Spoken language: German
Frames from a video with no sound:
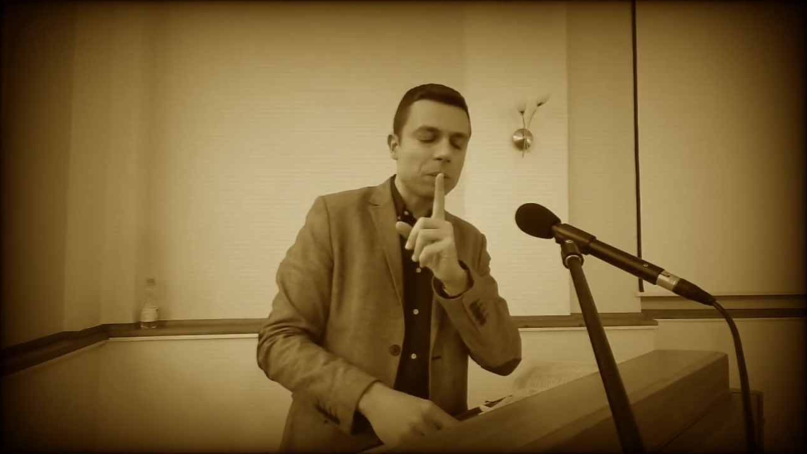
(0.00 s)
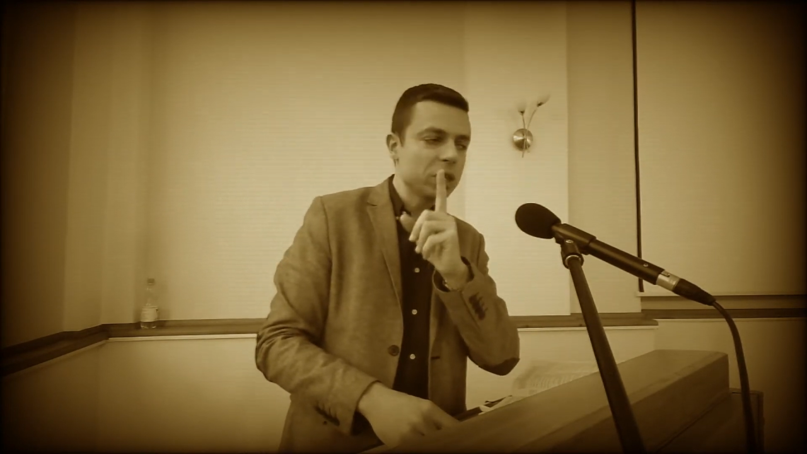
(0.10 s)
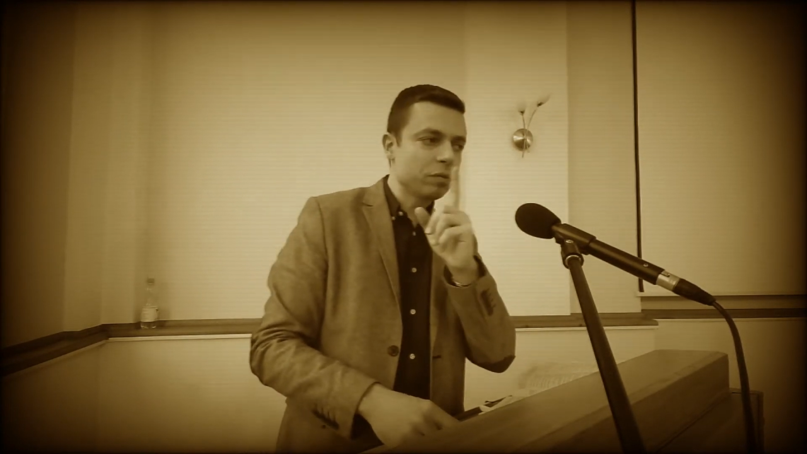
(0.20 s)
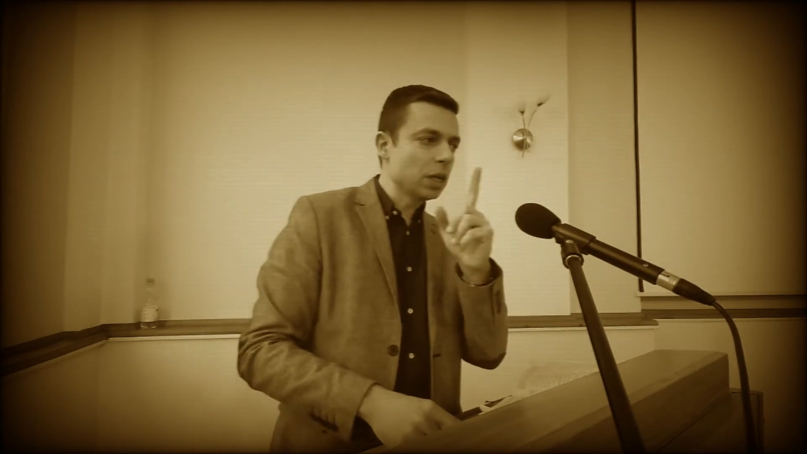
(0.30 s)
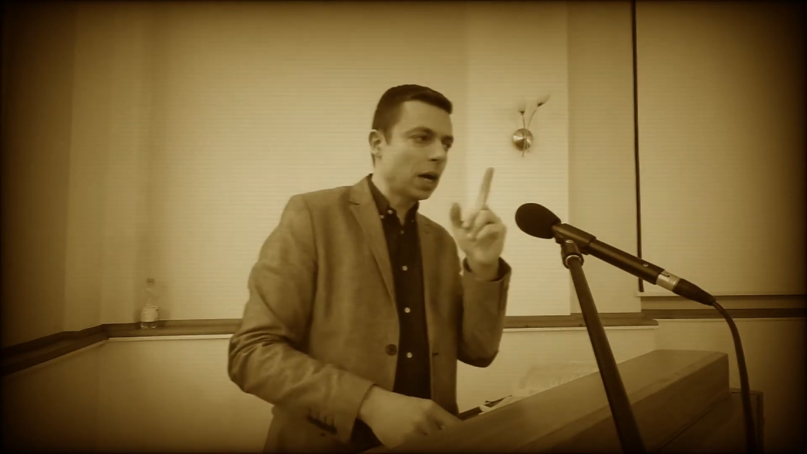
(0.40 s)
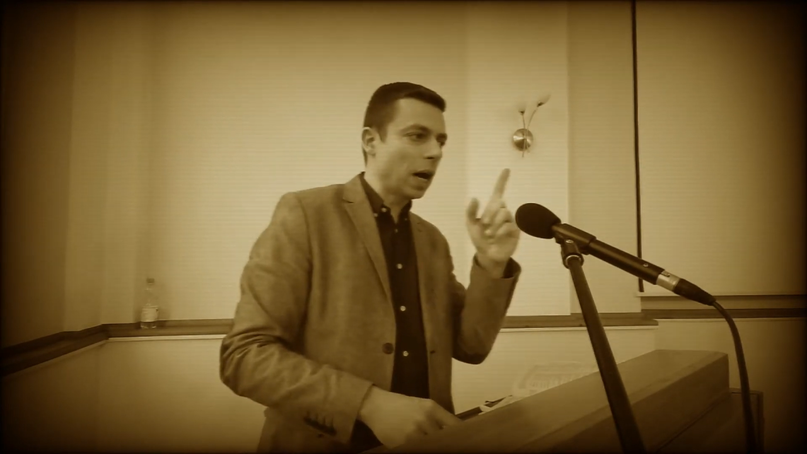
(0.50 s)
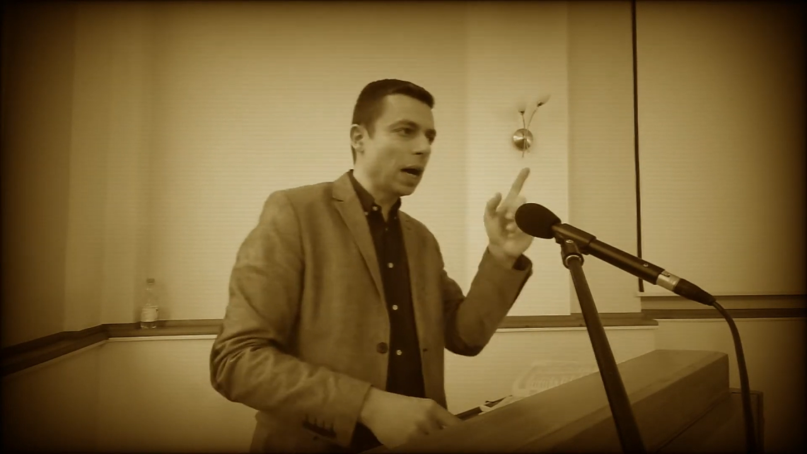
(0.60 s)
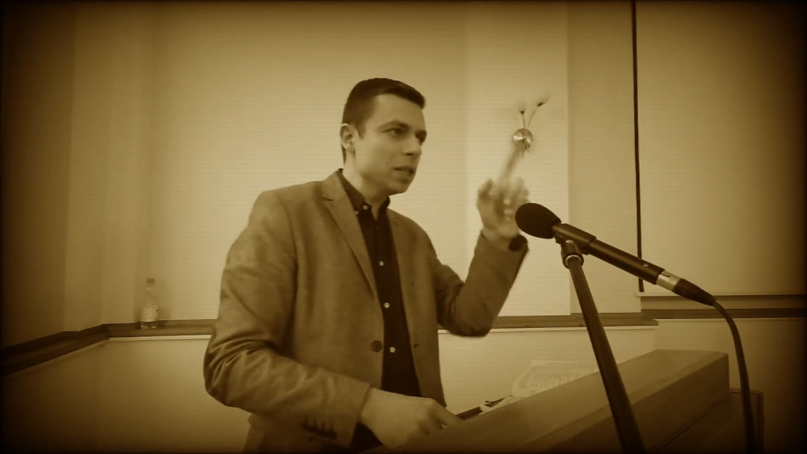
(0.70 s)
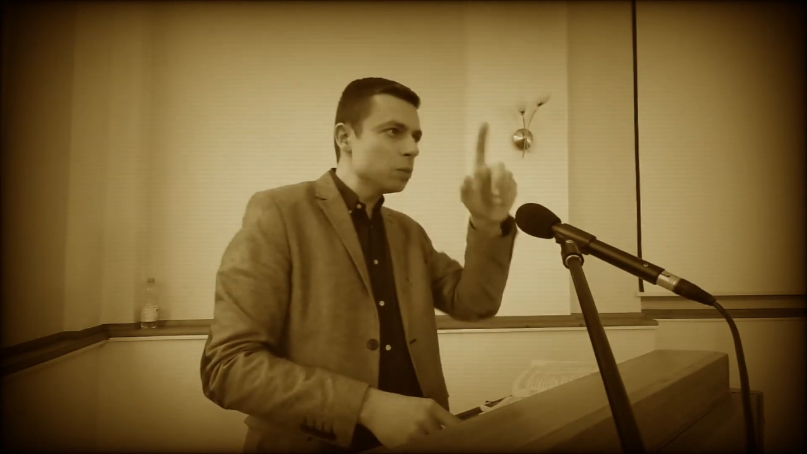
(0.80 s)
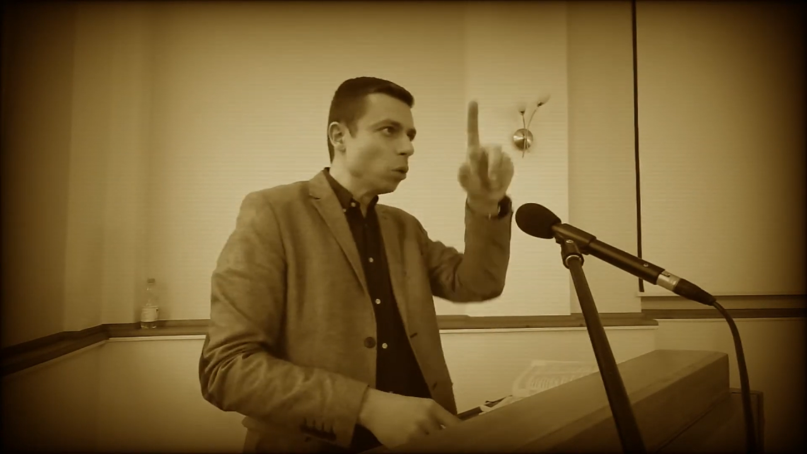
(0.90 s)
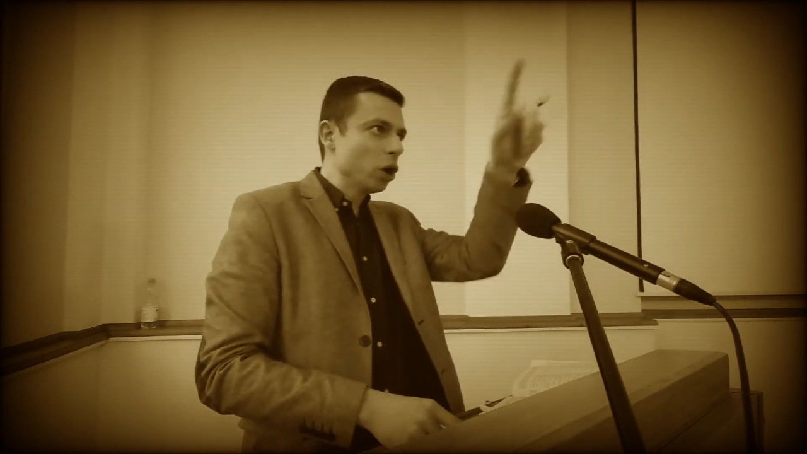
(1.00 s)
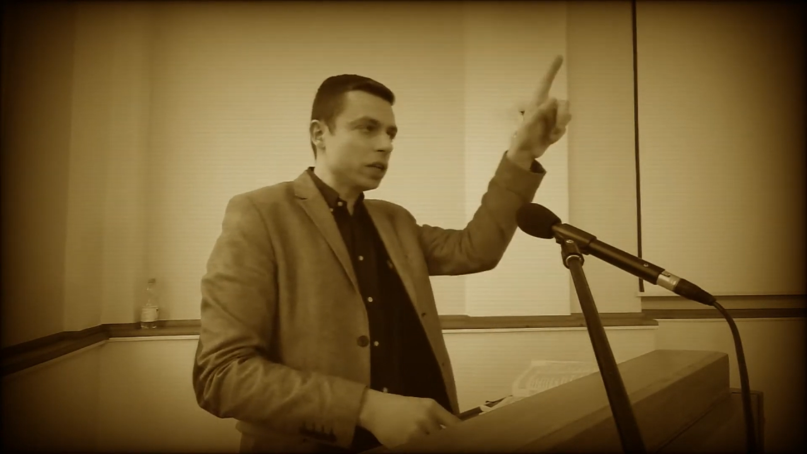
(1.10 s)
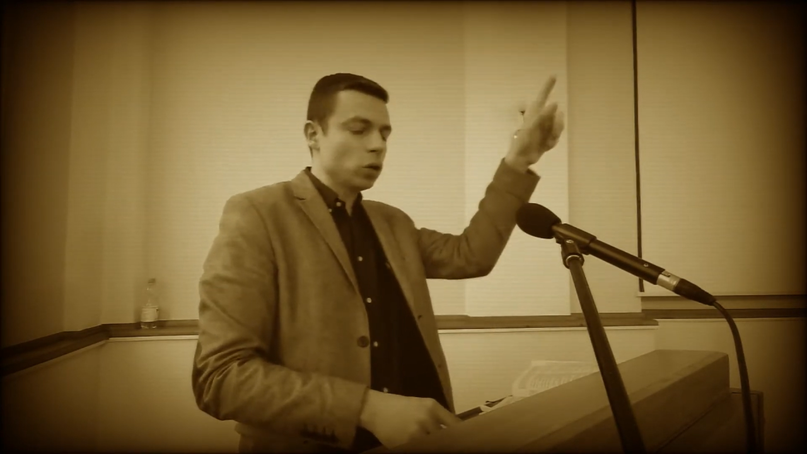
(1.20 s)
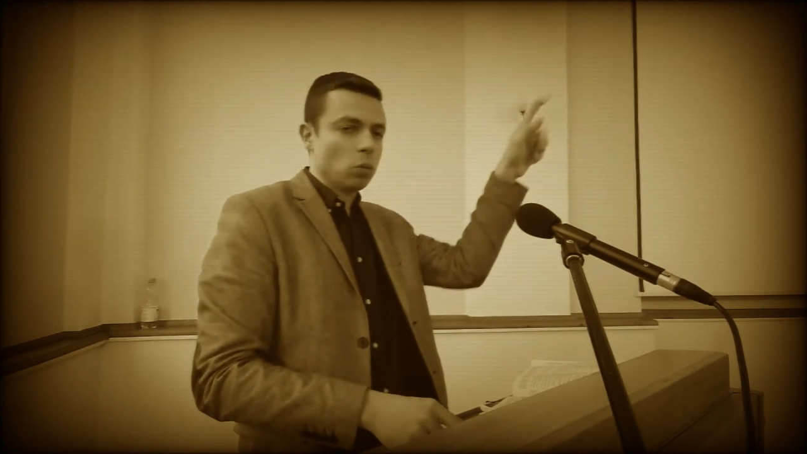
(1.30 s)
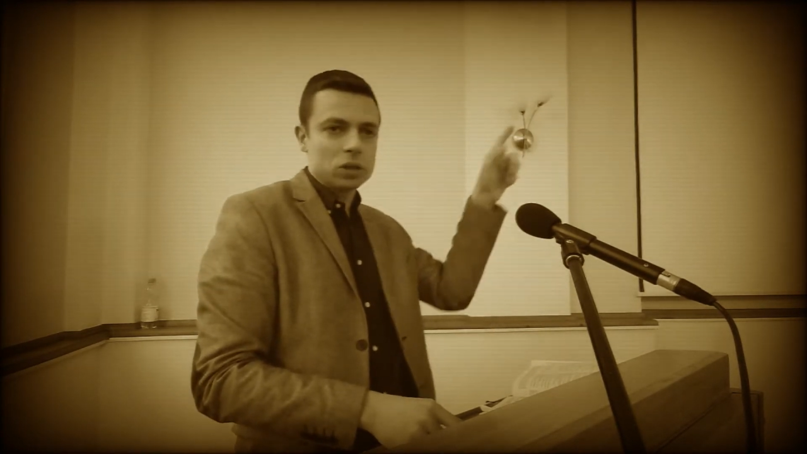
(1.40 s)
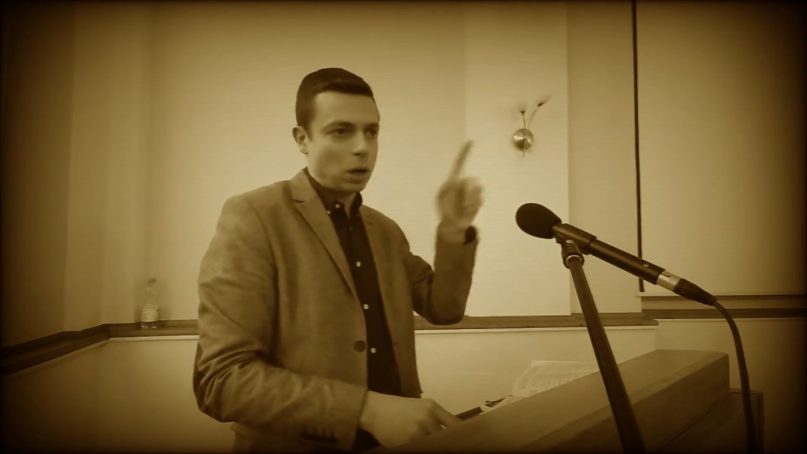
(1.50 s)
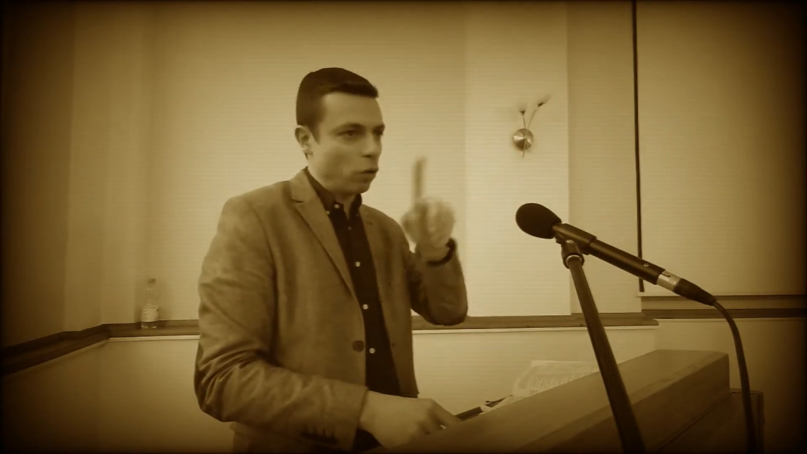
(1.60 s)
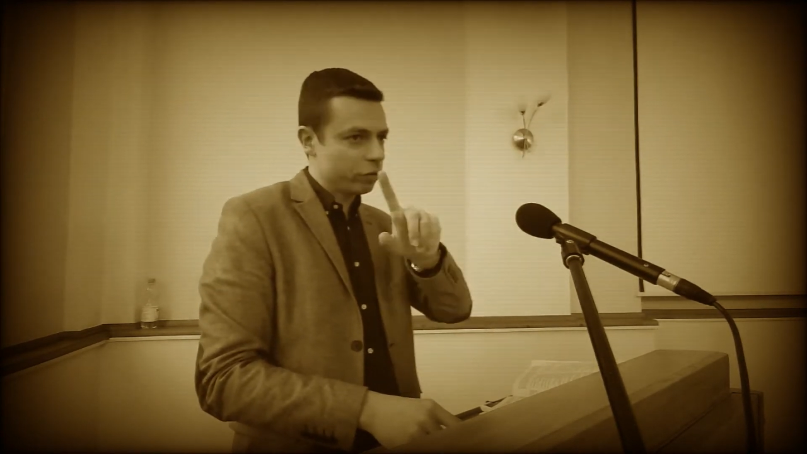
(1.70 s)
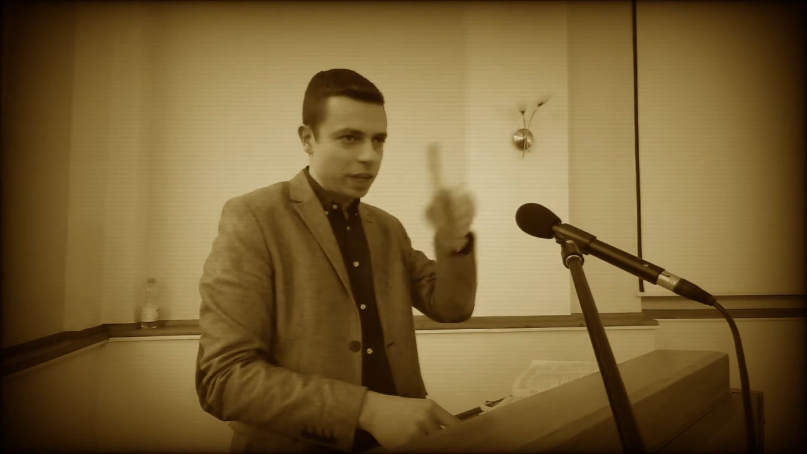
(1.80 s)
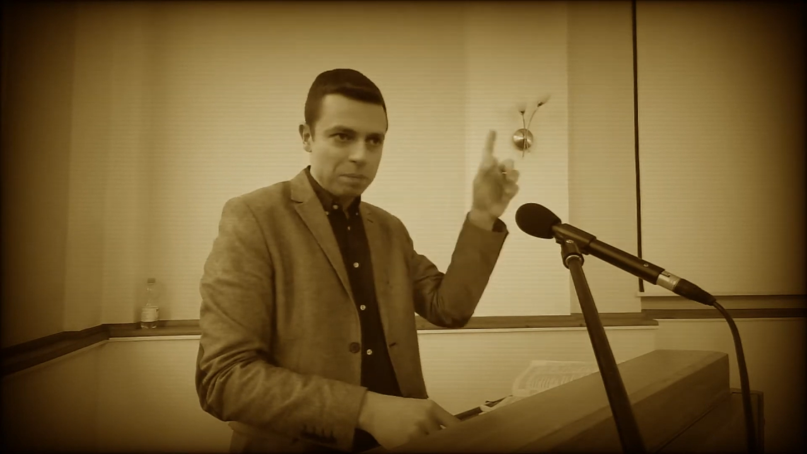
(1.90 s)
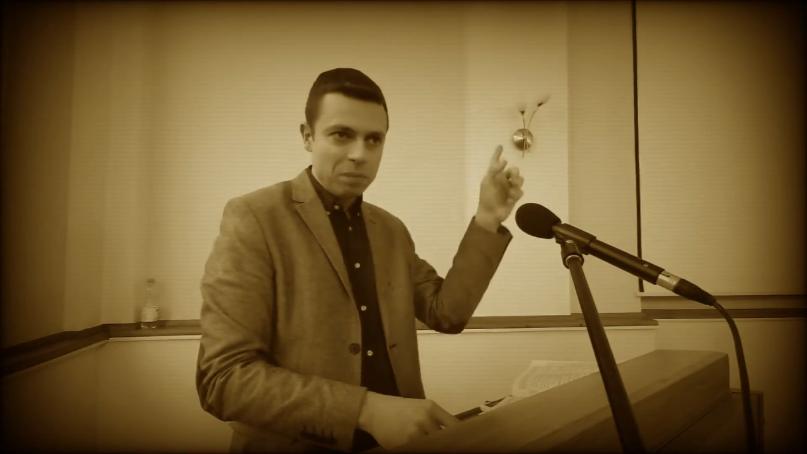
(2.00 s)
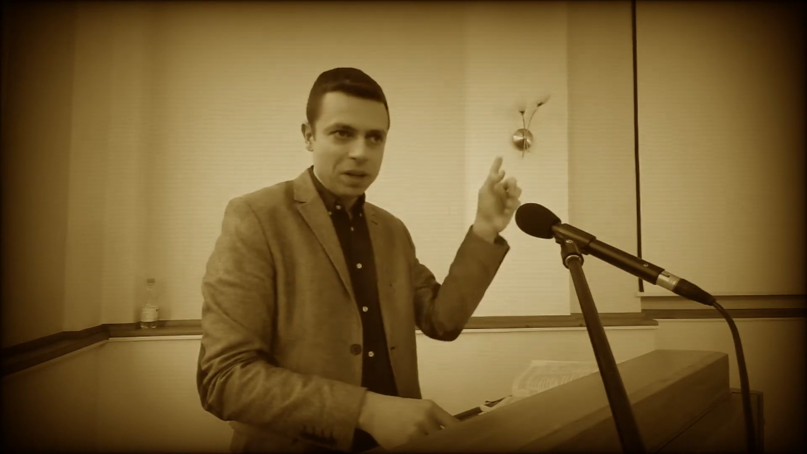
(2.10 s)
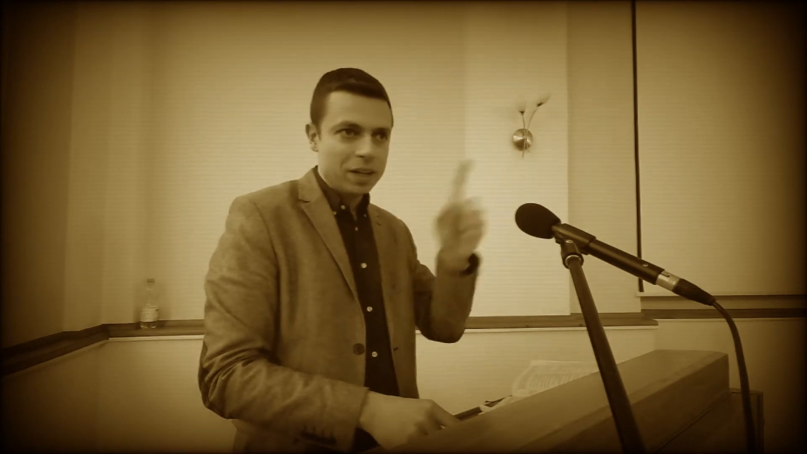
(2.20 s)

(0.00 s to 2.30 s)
damit wir alles Mögliche um uns aufnehmen,